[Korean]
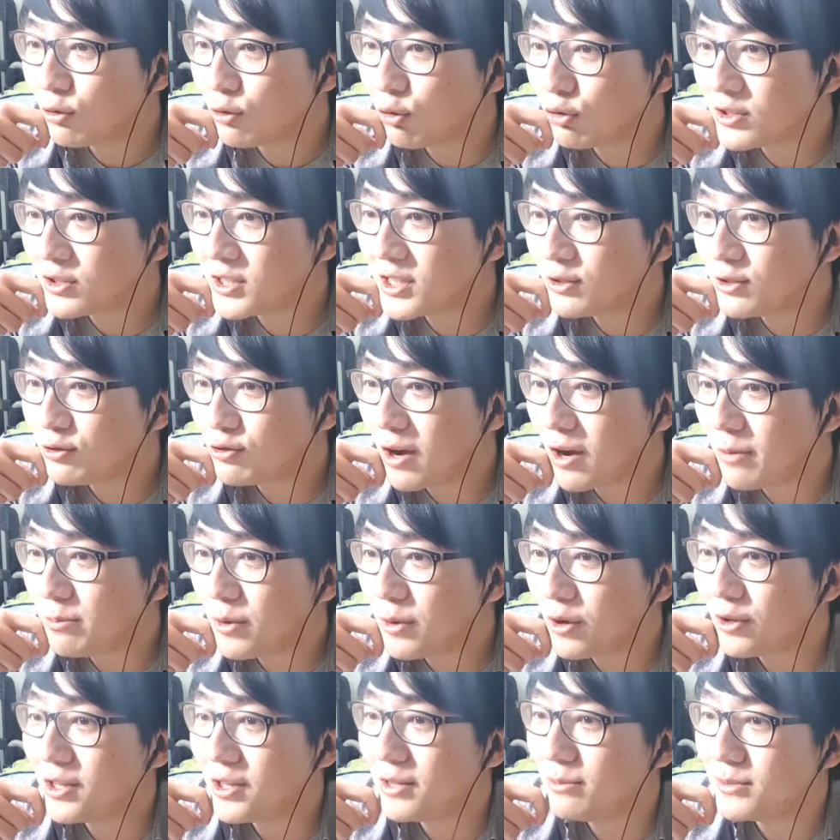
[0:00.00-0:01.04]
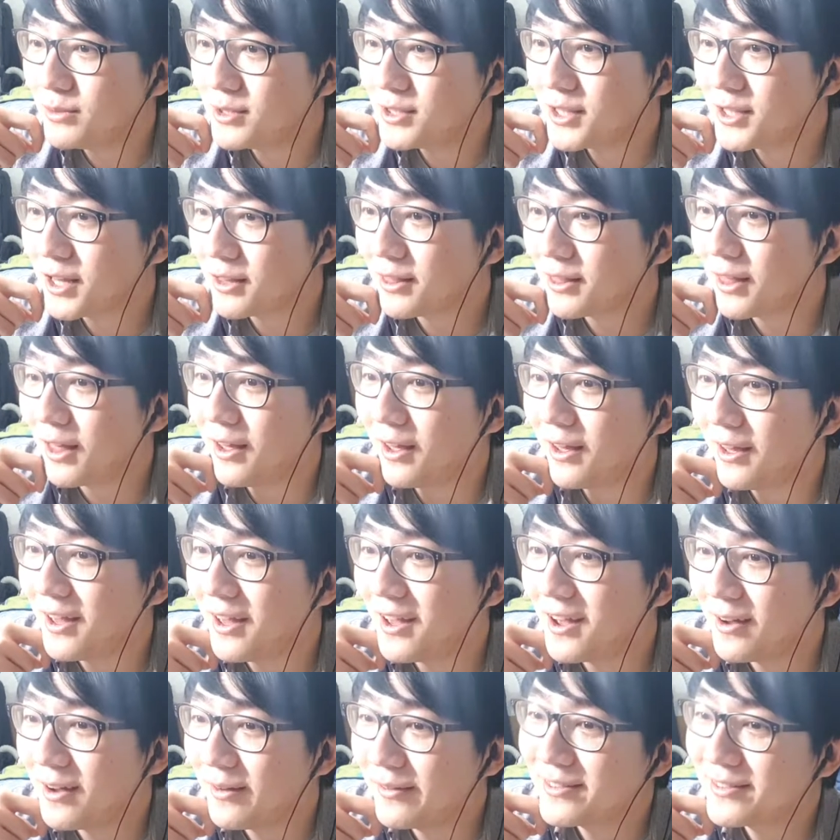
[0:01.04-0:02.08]
또 친구 한 명이 임신했대
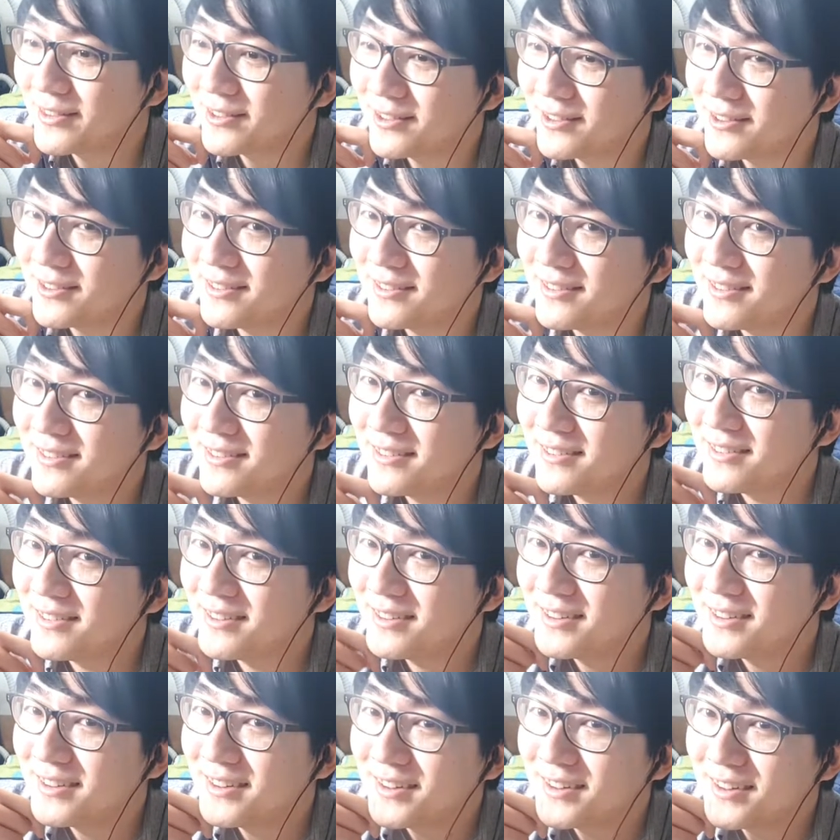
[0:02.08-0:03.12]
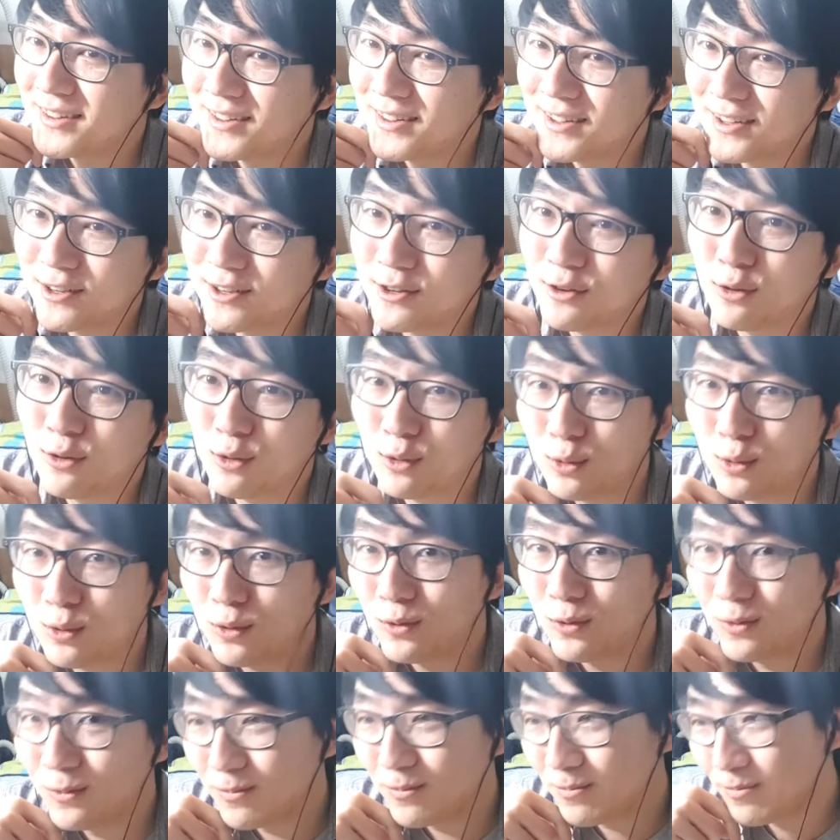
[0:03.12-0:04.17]
하면서
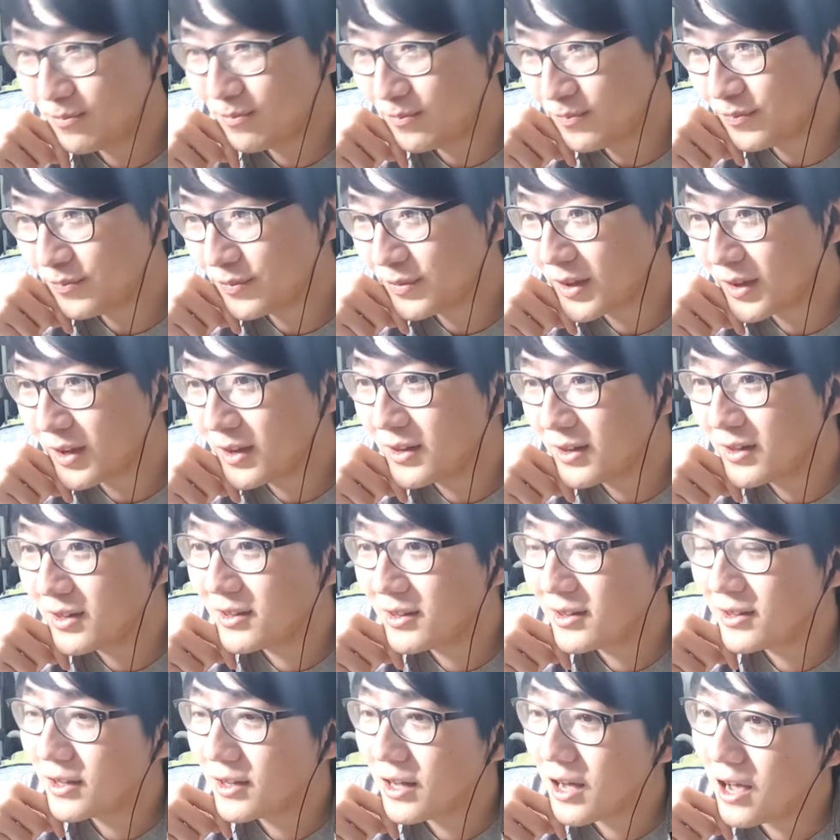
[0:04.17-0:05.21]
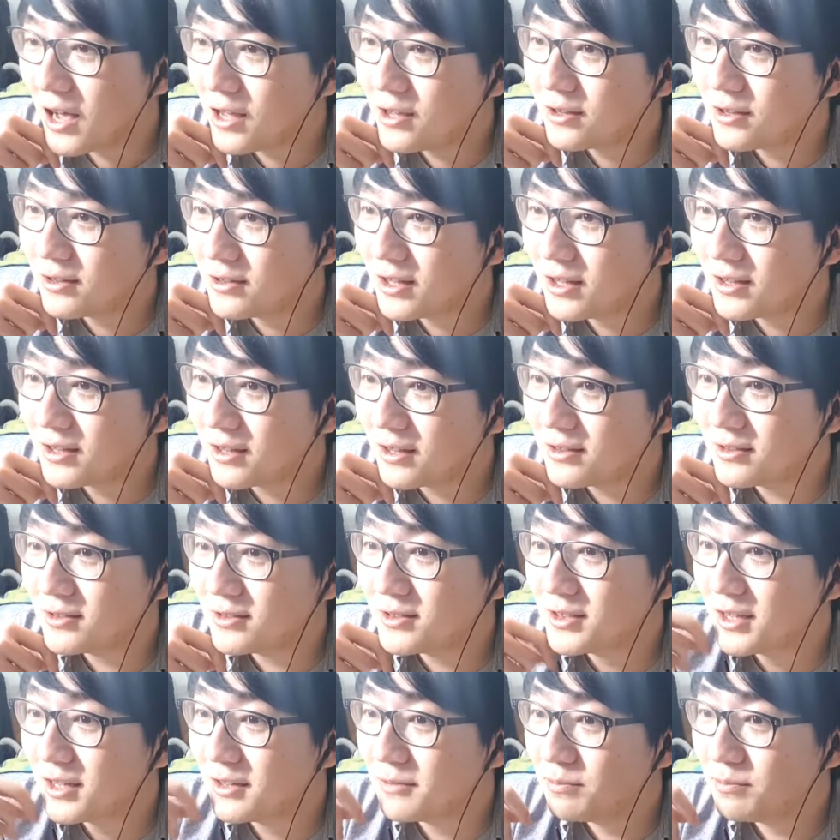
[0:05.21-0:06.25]
그걸로 아니 근데
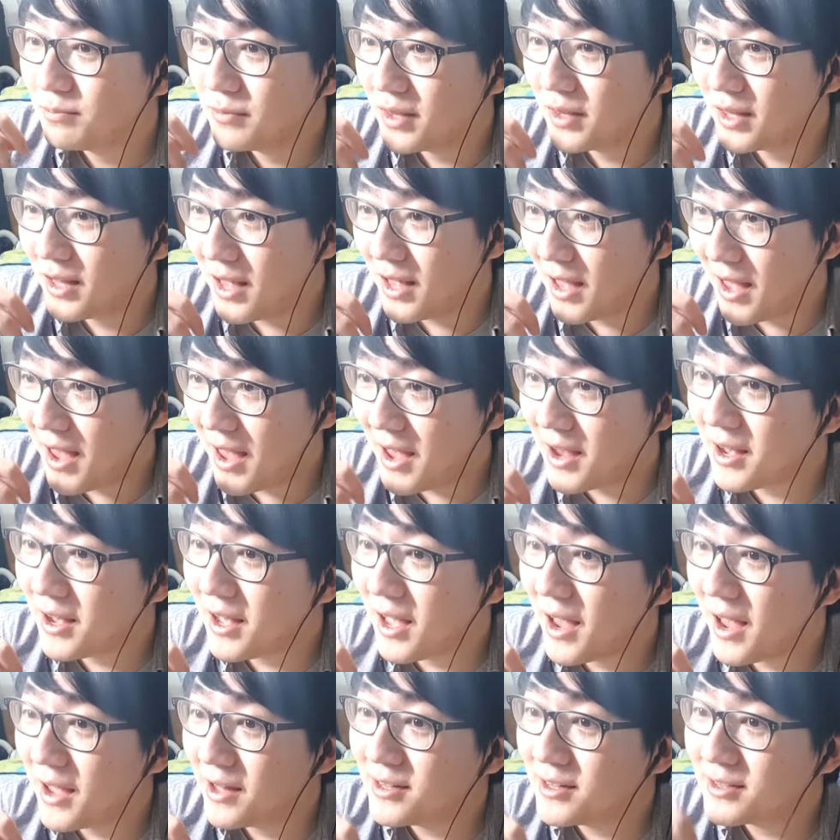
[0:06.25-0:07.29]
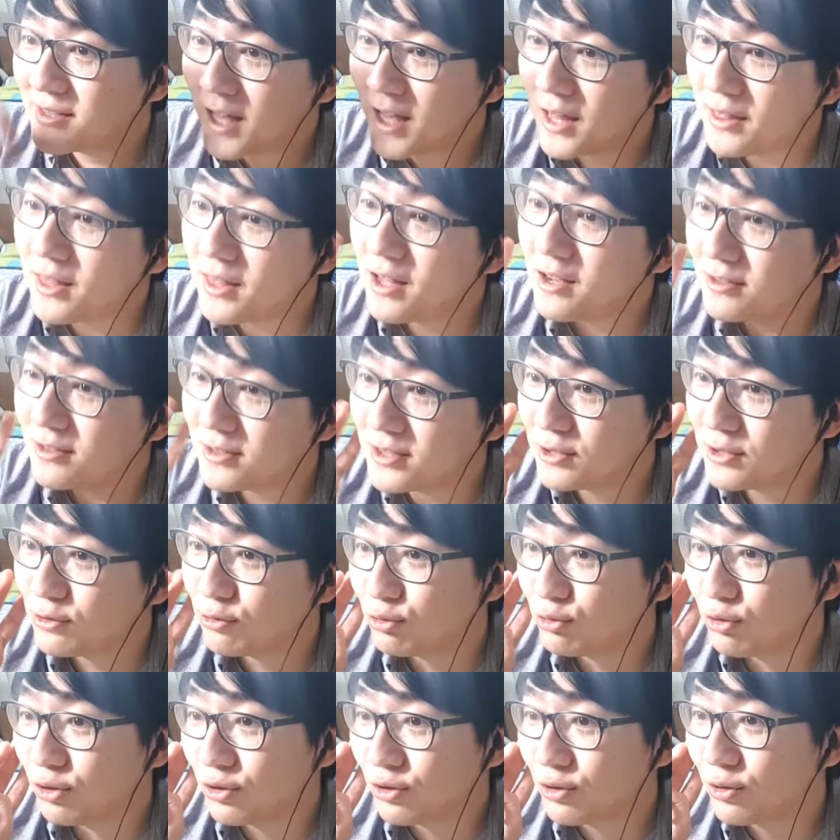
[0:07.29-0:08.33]
나는 이제 애, 애를 셋 낳은 친구도